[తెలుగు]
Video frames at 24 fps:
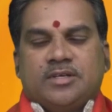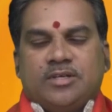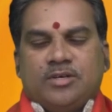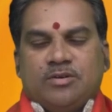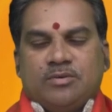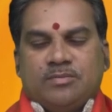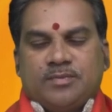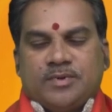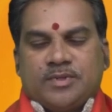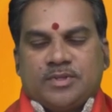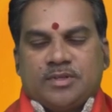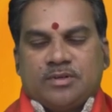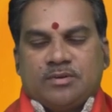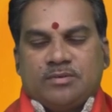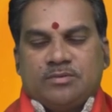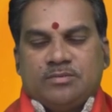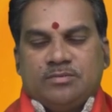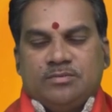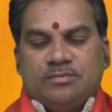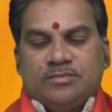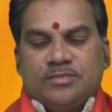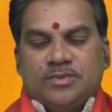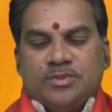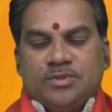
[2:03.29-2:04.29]
రెండో
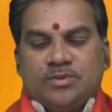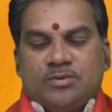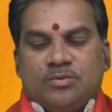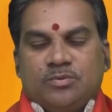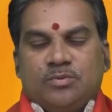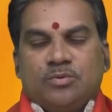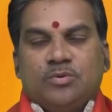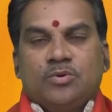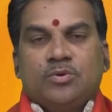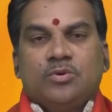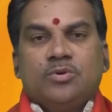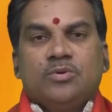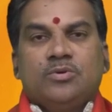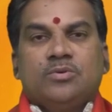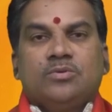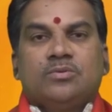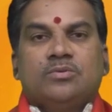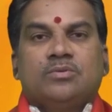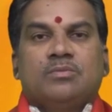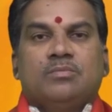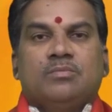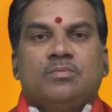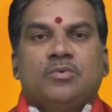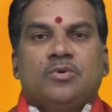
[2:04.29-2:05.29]
పాదంలోను గురుడు
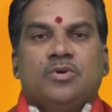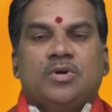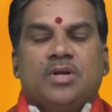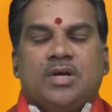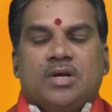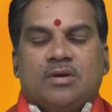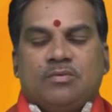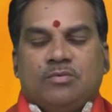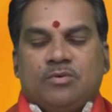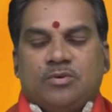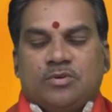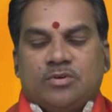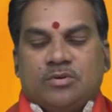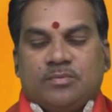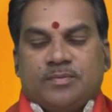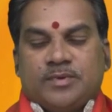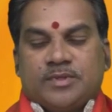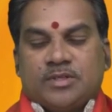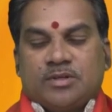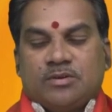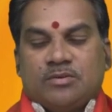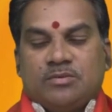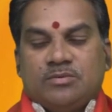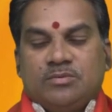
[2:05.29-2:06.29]
మూల ఒకటో
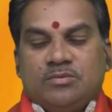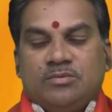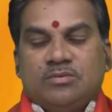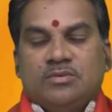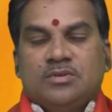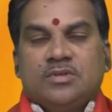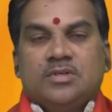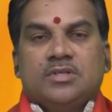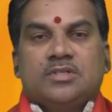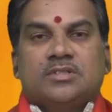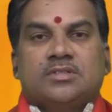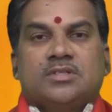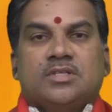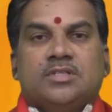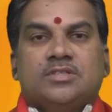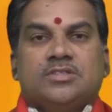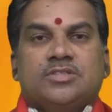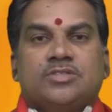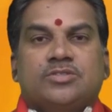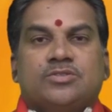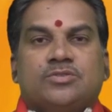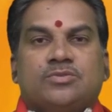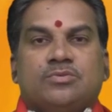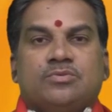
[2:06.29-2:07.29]
పాదంలోనూ
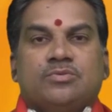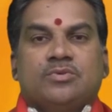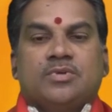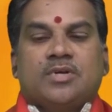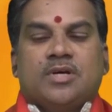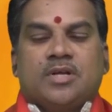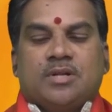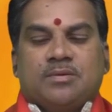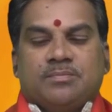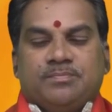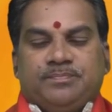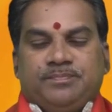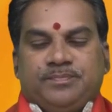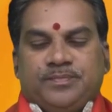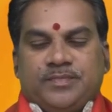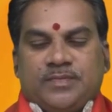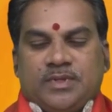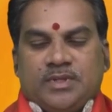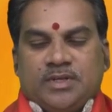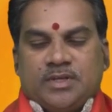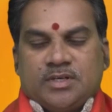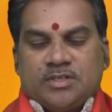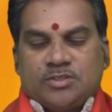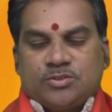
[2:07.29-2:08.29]
సంచరిస్తూ ఉన్నారు
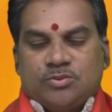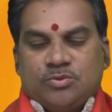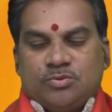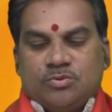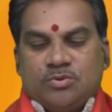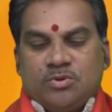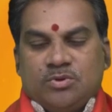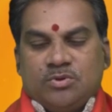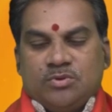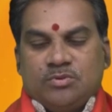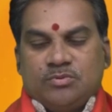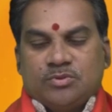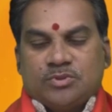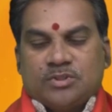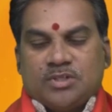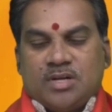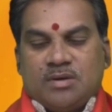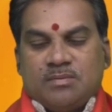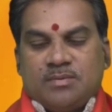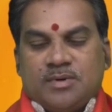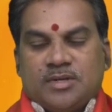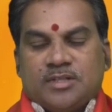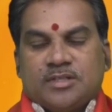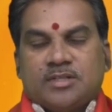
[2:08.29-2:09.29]
ఇక శుక్రుడు
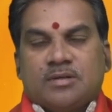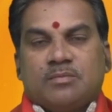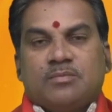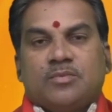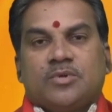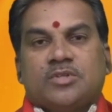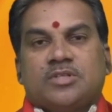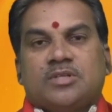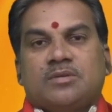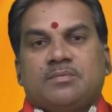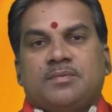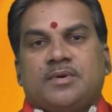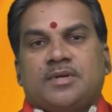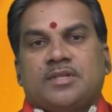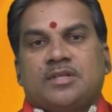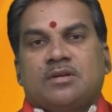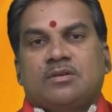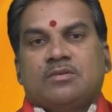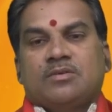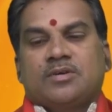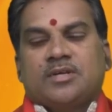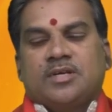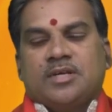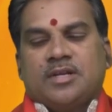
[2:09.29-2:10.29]
ఉత్తరాభాద్ర మొదటి
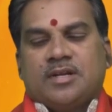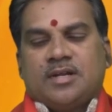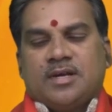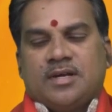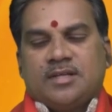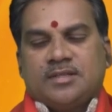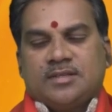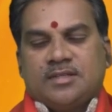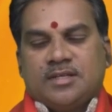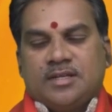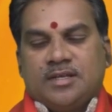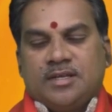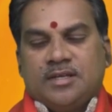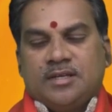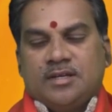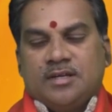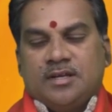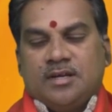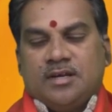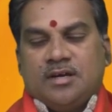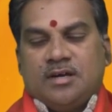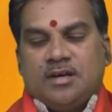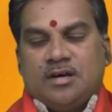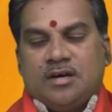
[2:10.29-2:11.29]
పాదంలోకి రాత్రి
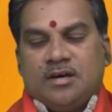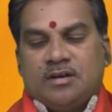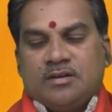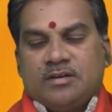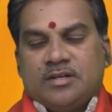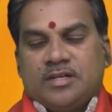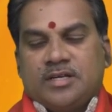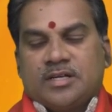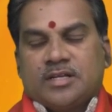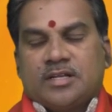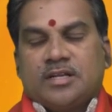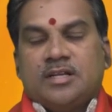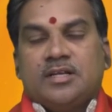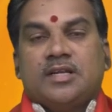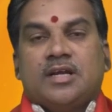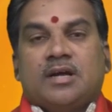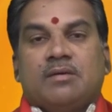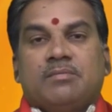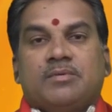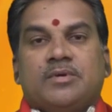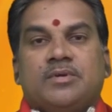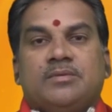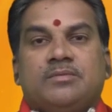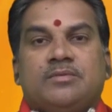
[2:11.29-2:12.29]
ఆరు గంటల
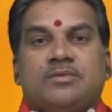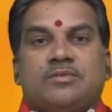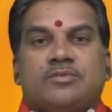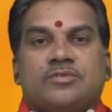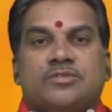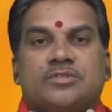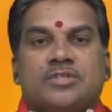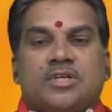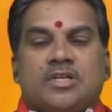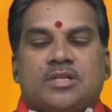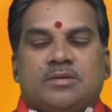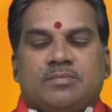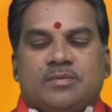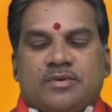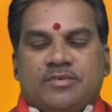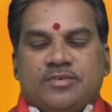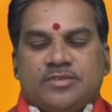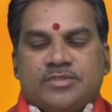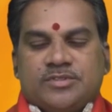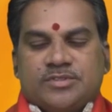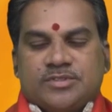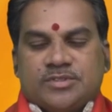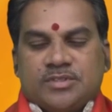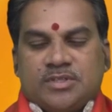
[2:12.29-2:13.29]
యాభై ఎనిమిది నిమిషాలకు
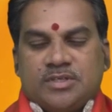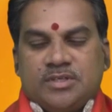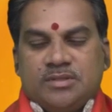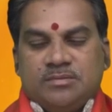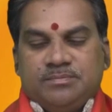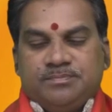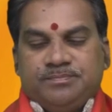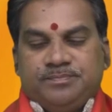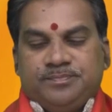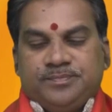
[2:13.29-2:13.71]
ప్రవేశిస్తాడు